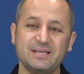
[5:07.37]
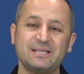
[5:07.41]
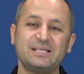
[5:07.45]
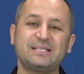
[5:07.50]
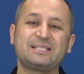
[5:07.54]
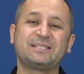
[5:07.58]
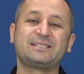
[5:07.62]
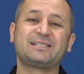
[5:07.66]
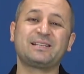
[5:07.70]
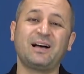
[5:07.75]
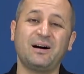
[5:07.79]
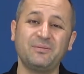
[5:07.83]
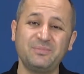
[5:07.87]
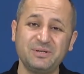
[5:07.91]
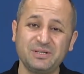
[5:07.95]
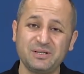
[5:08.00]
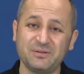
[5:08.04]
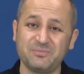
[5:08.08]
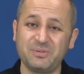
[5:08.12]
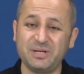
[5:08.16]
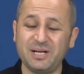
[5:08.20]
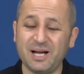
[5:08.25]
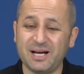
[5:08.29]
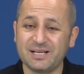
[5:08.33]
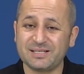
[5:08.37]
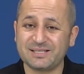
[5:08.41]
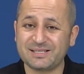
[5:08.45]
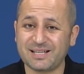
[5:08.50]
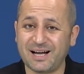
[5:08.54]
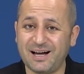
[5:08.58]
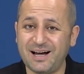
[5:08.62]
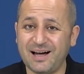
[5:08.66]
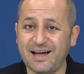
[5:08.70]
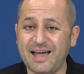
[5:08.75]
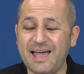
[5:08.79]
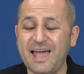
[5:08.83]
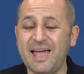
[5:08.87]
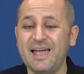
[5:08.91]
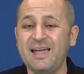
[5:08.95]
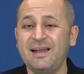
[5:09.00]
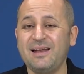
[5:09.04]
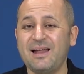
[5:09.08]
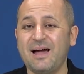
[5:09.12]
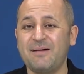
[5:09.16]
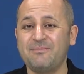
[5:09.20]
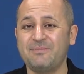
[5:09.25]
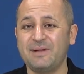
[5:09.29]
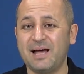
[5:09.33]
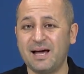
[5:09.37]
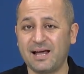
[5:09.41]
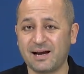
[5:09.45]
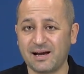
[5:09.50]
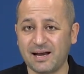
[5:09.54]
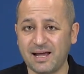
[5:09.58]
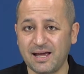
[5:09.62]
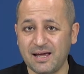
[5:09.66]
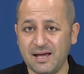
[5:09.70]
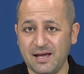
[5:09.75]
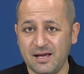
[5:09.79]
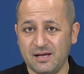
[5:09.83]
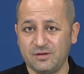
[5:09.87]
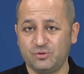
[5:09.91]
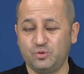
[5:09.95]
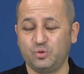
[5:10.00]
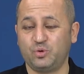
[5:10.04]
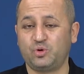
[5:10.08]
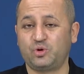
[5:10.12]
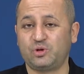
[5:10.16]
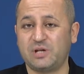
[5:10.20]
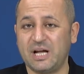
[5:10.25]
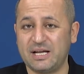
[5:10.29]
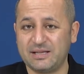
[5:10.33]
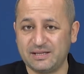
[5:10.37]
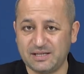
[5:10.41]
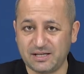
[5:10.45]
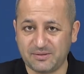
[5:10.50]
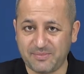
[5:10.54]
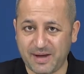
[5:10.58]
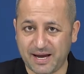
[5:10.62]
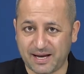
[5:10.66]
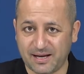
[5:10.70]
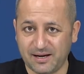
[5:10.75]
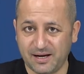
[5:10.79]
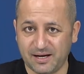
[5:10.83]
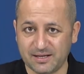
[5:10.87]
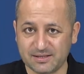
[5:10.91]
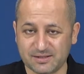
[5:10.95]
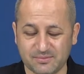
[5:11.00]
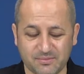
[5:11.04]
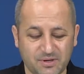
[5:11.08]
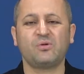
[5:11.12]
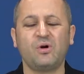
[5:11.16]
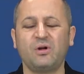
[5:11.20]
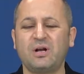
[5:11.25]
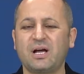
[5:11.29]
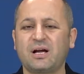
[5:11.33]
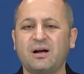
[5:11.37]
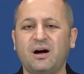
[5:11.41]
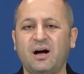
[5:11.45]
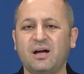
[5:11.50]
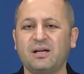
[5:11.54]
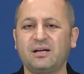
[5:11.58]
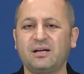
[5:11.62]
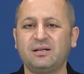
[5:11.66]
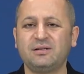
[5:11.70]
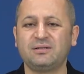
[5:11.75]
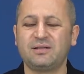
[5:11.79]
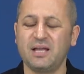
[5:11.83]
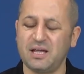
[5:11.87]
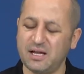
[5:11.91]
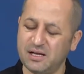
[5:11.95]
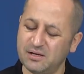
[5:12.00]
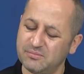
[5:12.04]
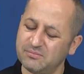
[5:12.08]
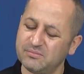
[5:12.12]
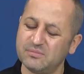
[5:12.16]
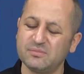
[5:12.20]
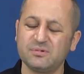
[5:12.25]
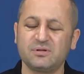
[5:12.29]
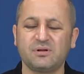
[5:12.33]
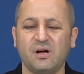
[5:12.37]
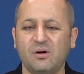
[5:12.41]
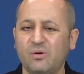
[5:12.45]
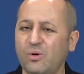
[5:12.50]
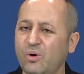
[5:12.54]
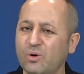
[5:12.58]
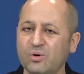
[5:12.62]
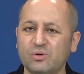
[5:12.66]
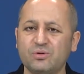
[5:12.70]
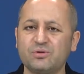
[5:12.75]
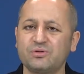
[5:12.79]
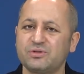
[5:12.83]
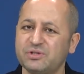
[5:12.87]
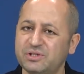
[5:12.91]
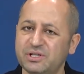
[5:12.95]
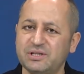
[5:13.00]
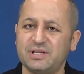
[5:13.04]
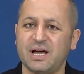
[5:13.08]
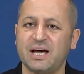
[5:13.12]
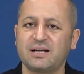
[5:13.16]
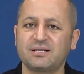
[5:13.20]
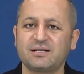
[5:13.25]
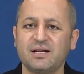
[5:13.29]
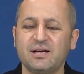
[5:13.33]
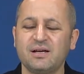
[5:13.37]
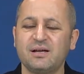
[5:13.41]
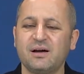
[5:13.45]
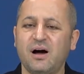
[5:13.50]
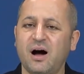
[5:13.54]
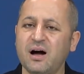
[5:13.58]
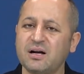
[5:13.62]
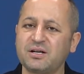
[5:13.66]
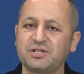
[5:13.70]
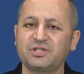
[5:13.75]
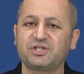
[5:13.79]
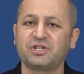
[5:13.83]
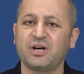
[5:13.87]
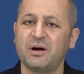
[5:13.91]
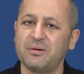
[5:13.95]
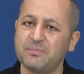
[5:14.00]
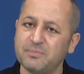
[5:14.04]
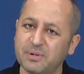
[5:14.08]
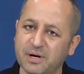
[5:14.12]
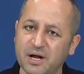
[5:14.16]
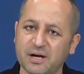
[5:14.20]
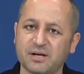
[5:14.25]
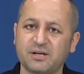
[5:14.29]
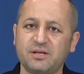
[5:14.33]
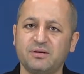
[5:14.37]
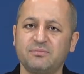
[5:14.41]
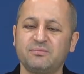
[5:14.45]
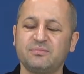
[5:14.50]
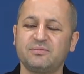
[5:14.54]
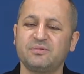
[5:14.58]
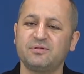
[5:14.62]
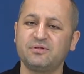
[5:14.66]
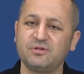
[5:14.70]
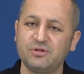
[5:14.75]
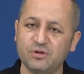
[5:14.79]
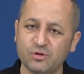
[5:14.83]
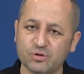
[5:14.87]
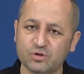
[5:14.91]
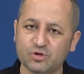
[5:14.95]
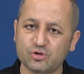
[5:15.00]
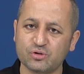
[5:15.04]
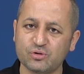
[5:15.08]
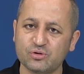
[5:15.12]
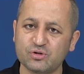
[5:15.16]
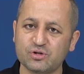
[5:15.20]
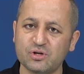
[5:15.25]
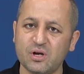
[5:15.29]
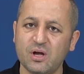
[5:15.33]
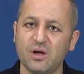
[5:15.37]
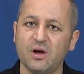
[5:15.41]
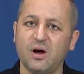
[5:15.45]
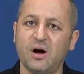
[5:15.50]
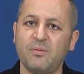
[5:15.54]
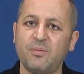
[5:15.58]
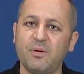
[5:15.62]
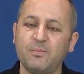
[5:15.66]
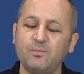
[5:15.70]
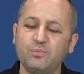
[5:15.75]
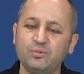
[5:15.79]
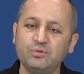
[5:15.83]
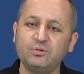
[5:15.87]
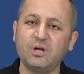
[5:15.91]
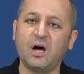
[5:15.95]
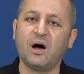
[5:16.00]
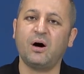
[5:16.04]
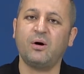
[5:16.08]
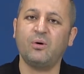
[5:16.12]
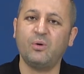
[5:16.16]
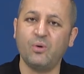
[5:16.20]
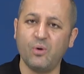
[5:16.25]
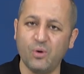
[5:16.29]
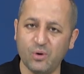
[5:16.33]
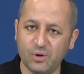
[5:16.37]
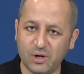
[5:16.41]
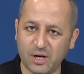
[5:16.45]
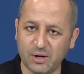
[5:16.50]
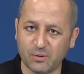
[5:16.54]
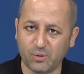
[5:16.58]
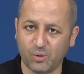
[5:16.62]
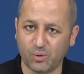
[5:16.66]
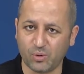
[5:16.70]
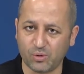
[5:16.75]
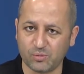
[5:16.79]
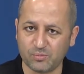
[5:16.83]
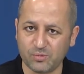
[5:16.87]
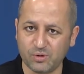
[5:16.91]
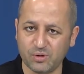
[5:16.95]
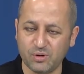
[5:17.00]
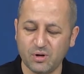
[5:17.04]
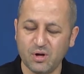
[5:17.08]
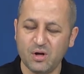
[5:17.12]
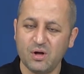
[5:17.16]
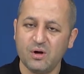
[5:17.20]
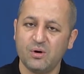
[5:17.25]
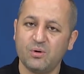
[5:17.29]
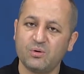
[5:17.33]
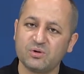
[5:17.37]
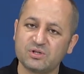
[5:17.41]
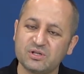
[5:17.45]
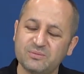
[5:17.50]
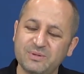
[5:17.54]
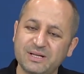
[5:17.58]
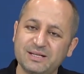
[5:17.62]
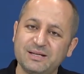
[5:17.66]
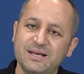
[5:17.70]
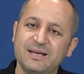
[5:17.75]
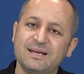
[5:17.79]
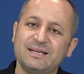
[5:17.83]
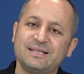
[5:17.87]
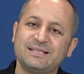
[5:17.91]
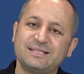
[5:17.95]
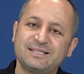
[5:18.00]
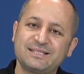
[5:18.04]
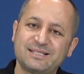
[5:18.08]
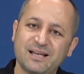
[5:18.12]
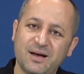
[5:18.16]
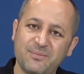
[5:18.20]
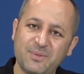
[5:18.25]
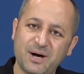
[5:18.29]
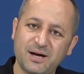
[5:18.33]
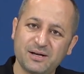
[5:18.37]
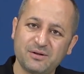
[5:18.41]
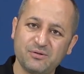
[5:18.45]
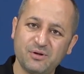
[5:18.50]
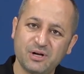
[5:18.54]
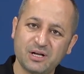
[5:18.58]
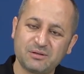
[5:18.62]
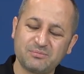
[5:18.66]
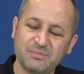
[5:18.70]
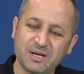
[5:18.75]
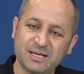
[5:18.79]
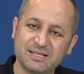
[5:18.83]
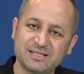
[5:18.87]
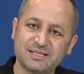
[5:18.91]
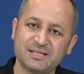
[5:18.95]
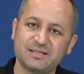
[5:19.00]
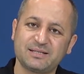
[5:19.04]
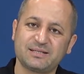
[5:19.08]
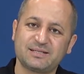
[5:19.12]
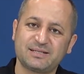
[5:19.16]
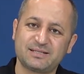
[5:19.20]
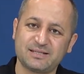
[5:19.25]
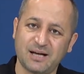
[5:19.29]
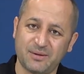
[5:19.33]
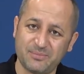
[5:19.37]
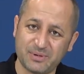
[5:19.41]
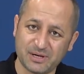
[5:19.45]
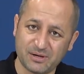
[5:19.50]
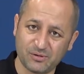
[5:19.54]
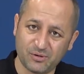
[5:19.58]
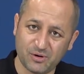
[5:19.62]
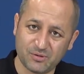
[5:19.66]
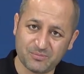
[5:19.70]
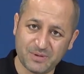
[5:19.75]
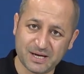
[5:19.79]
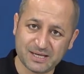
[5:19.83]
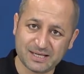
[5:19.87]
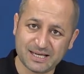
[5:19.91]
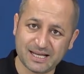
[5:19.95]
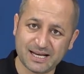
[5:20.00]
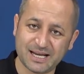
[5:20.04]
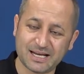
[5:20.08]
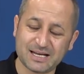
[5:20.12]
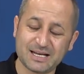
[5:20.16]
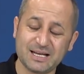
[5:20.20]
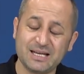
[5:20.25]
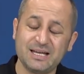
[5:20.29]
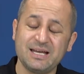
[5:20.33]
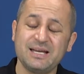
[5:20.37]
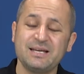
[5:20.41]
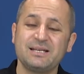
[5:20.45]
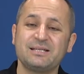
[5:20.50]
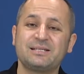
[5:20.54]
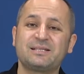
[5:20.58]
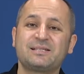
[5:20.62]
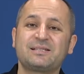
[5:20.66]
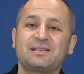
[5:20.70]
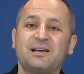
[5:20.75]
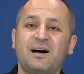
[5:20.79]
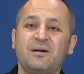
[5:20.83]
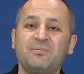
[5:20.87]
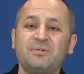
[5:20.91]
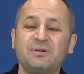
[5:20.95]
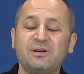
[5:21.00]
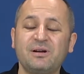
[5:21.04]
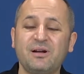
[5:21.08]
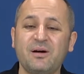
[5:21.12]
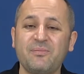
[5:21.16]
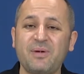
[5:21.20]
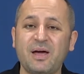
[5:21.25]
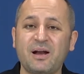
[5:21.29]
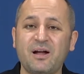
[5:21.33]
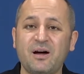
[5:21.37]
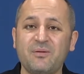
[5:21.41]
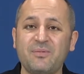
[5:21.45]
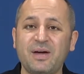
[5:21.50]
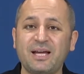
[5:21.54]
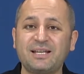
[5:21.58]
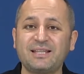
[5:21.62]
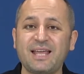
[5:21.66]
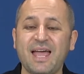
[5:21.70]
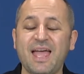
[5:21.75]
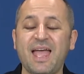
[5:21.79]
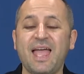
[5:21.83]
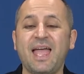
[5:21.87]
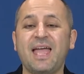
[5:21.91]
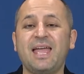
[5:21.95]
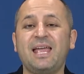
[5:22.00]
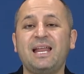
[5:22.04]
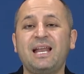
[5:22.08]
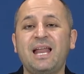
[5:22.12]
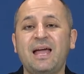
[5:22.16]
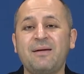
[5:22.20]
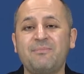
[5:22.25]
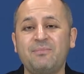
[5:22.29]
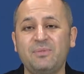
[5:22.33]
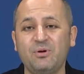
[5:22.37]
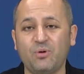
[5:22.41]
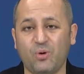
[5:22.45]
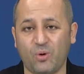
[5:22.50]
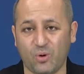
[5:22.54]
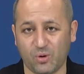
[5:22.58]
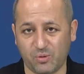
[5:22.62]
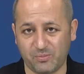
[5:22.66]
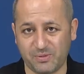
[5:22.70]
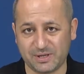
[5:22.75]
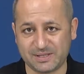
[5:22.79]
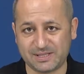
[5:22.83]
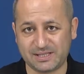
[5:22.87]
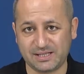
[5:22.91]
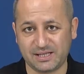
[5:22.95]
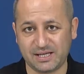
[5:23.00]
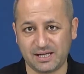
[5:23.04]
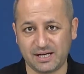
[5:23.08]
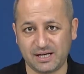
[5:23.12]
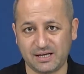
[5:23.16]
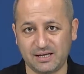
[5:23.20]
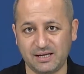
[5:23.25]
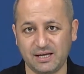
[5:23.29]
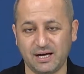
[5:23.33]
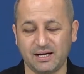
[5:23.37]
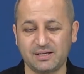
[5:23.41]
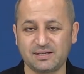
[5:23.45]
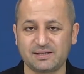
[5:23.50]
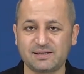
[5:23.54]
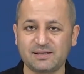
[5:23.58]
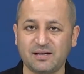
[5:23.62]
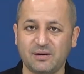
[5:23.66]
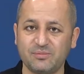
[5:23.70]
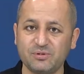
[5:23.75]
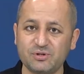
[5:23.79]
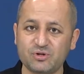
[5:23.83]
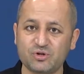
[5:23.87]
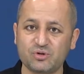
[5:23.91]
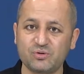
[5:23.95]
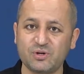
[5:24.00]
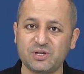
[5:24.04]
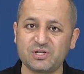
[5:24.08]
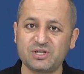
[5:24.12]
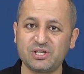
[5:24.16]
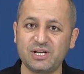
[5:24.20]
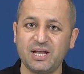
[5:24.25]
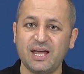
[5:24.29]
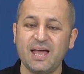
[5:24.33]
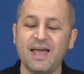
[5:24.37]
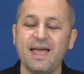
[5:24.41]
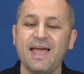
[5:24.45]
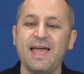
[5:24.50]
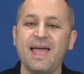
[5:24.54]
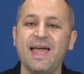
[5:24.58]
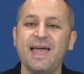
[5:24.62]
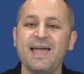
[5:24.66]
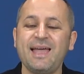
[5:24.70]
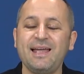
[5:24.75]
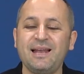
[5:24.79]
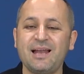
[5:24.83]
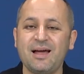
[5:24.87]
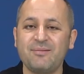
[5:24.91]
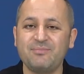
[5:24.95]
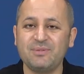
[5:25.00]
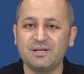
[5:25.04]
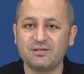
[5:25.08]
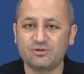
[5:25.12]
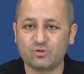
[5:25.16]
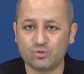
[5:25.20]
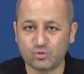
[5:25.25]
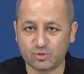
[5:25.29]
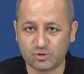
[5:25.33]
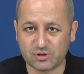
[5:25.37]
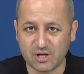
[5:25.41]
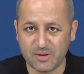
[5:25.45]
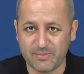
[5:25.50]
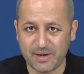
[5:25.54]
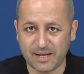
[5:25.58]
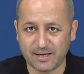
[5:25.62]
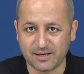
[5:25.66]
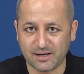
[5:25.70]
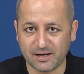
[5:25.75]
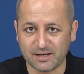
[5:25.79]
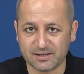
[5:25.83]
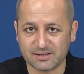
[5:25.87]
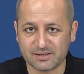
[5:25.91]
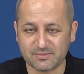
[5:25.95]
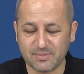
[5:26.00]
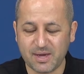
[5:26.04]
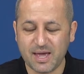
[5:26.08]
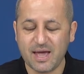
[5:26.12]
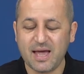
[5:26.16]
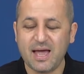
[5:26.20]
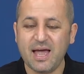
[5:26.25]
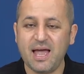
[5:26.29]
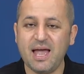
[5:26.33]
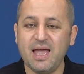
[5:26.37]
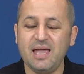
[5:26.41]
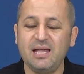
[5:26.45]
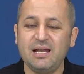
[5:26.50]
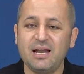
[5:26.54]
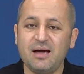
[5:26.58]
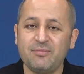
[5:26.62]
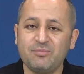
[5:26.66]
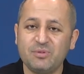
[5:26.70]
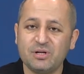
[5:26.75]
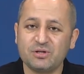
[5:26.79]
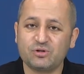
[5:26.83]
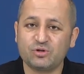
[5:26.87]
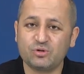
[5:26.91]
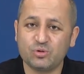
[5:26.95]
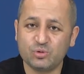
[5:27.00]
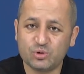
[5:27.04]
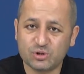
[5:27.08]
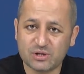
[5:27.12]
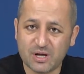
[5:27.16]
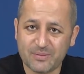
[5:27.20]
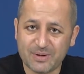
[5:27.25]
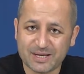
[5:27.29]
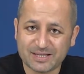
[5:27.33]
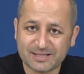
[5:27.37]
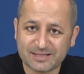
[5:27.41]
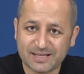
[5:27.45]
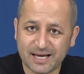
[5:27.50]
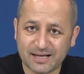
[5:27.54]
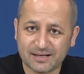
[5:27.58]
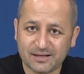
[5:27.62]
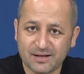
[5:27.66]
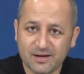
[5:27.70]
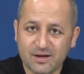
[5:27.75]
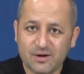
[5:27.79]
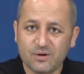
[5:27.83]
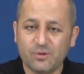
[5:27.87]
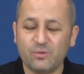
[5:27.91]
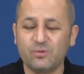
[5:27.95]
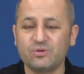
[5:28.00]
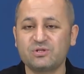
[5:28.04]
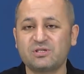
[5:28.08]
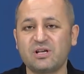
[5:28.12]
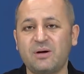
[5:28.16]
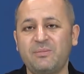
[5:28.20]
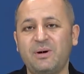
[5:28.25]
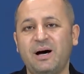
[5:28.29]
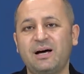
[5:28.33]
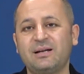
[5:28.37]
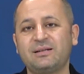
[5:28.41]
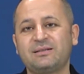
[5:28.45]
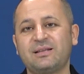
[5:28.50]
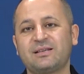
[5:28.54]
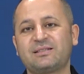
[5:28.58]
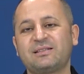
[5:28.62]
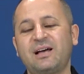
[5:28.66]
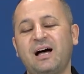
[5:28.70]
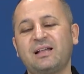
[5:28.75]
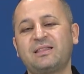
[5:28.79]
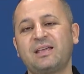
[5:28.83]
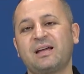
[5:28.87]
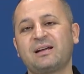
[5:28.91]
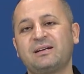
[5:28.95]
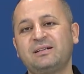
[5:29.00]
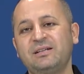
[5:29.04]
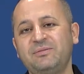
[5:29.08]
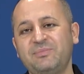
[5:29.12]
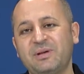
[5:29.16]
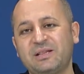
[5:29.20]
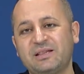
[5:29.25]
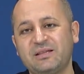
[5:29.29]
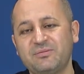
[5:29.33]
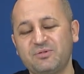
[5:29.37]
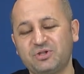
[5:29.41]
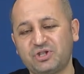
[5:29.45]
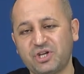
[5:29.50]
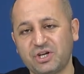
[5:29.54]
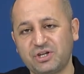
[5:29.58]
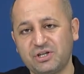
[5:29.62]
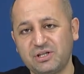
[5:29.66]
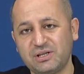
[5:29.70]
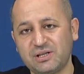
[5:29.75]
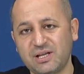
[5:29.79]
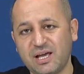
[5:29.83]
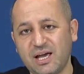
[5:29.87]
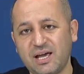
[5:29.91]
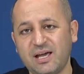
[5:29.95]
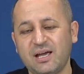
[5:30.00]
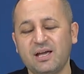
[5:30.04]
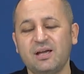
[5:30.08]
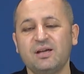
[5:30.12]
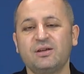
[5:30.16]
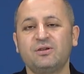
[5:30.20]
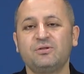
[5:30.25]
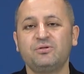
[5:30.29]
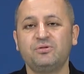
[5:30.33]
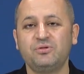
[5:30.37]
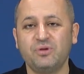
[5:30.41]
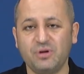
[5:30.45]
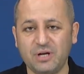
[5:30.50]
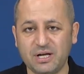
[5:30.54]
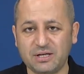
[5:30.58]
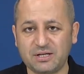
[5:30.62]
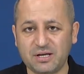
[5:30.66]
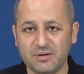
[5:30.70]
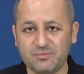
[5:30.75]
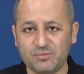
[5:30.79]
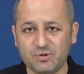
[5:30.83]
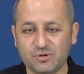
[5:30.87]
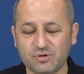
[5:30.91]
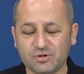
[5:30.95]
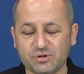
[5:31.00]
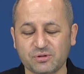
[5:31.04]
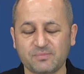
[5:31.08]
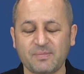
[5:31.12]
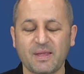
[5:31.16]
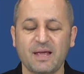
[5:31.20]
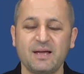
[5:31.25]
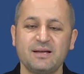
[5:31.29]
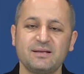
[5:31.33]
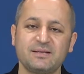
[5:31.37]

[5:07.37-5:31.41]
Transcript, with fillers: Sabırı biraz daha eylemlerle güçlendirmek lazım. Öyle kaygılı değilim olur gider akışa bırakayım diyorsunuz ama bu da öyle olmuyor. O zaman zamanı yönetmek için sabırlı olman gerekli. Sabırla beraber de eylemli olması gerekli. Yani sabır sürecini eylemle süslemen lazım. Eylemle süslemezsen o zamanı da zaten kıymetli bir şekilde yönetemiyorsun.